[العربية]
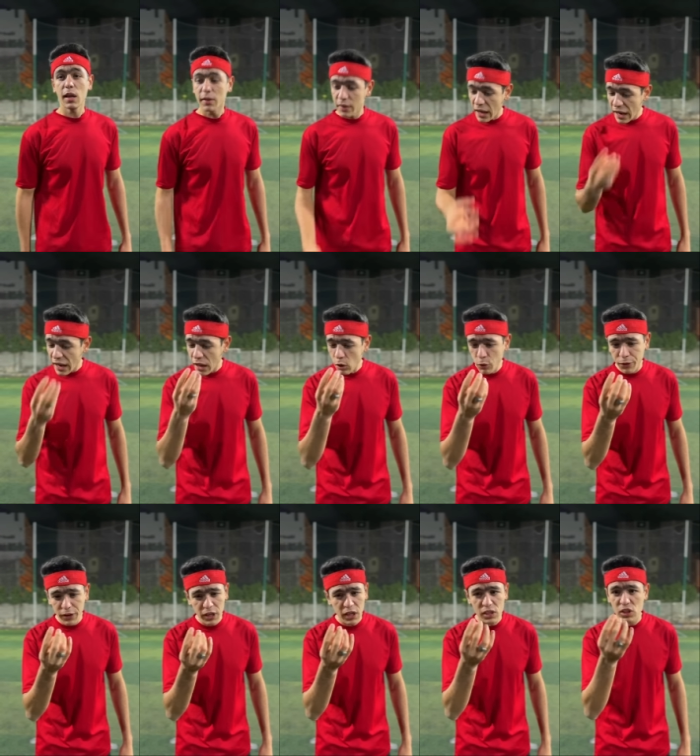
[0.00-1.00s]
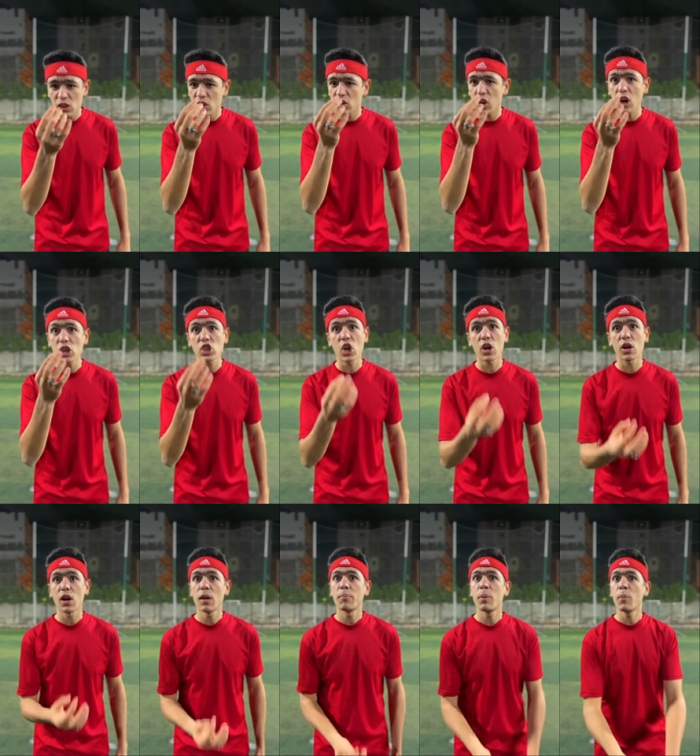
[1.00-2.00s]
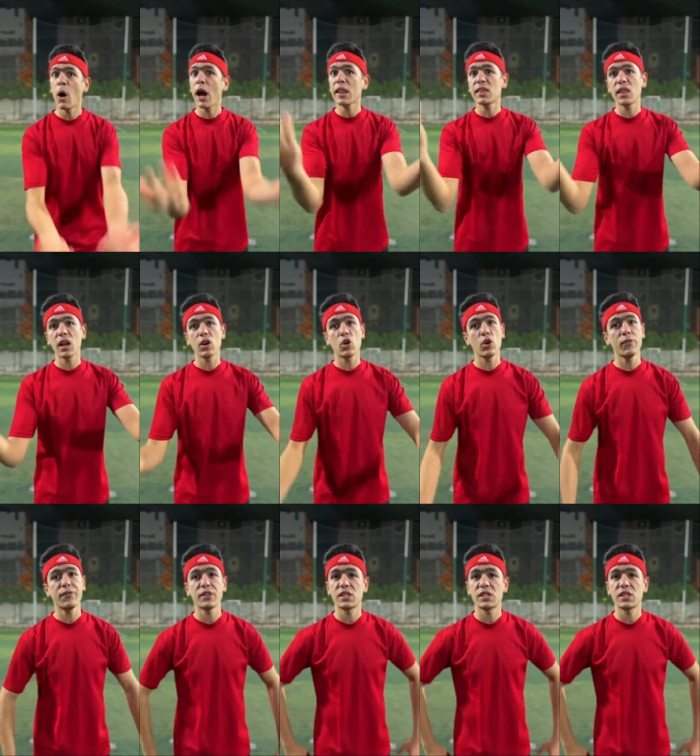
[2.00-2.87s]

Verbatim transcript: دخلوا فينا ال 16 بمعدل جون في